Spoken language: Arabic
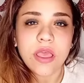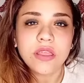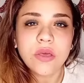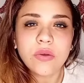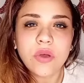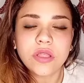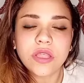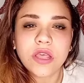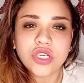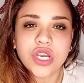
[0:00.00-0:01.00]
توقعات
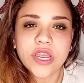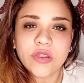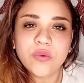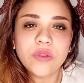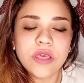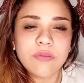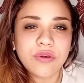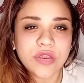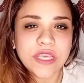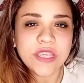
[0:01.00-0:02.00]
العشرة الأولى
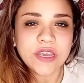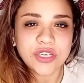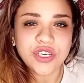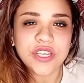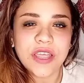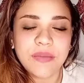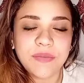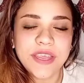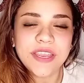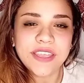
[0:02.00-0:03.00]
مواليد 20
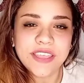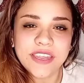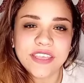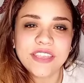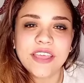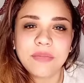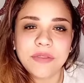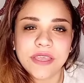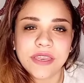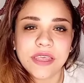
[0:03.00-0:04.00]
أبريل ل 30
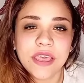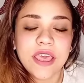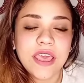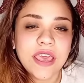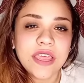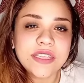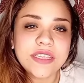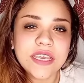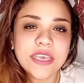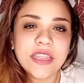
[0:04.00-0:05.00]
أبريل
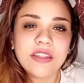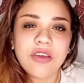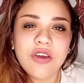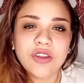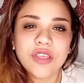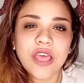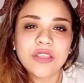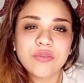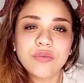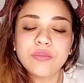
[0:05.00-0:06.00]
السكينة النهاردة
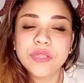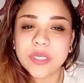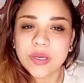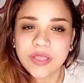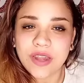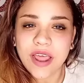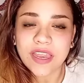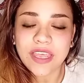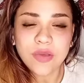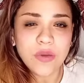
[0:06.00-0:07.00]
هتكون بتسيطر
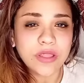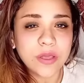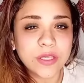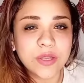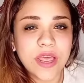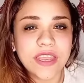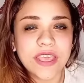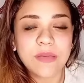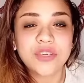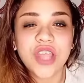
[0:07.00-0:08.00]
عليك وهتحصل
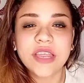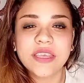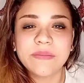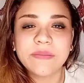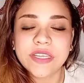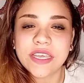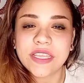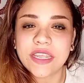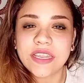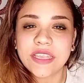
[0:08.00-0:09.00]
عليها بشكل كبير
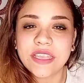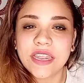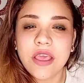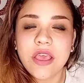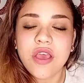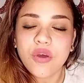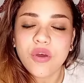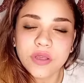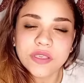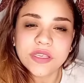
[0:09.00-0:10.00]
جدا جدا
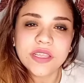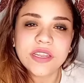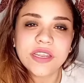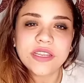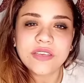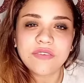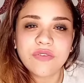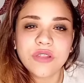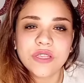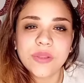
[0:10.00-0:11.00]
وخاصة
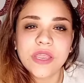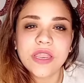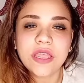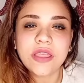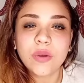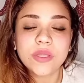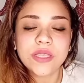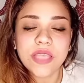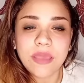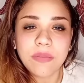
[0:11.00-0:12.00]
الصفاء الذهني اللي انت كنت
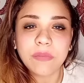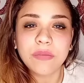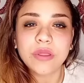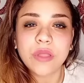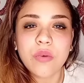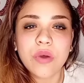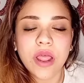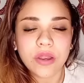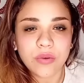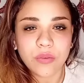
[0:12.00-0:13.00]
دايما بتدور
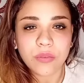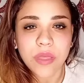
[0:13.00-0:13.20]
عنهم